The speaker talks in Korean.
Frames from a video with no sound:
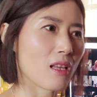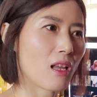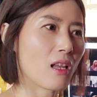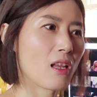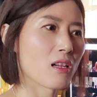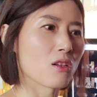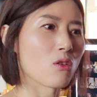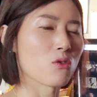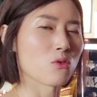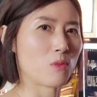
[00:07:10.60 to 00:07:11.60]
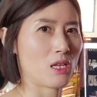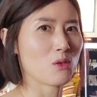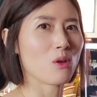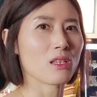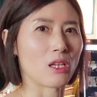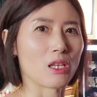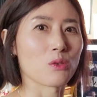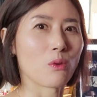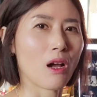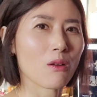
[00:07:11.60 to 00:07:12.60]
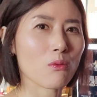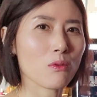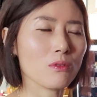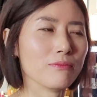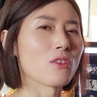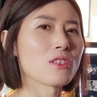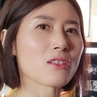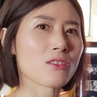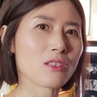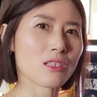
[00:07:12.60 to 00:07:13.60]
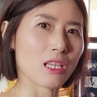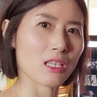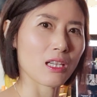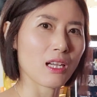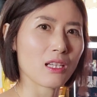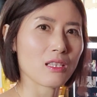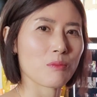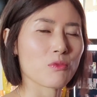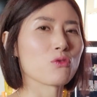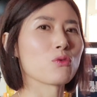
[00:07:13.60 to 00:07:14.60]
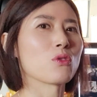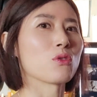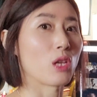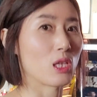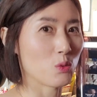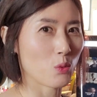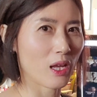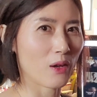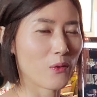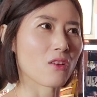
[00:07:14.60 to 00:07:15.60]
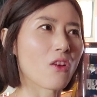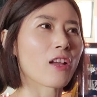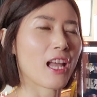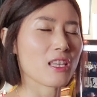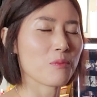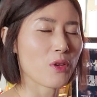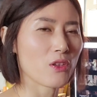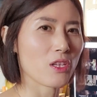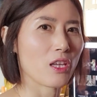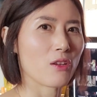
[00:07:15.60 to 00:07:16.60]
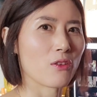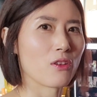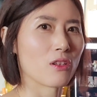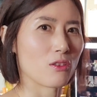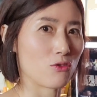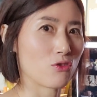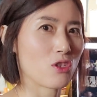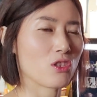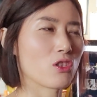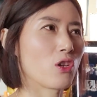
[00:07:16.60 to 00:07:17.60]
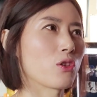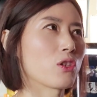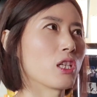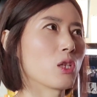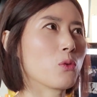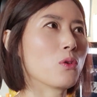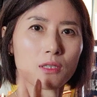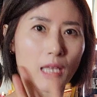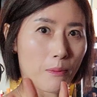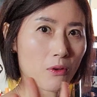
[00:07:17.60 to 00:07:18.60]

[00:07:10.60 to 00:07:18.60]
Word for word: 때 그걸로 좀 해소가 되기도 하고 연장선이 되니까 집중도 더 되기도 해요. 그렇게 하는 편이에요. 추천드려요. 그리고 네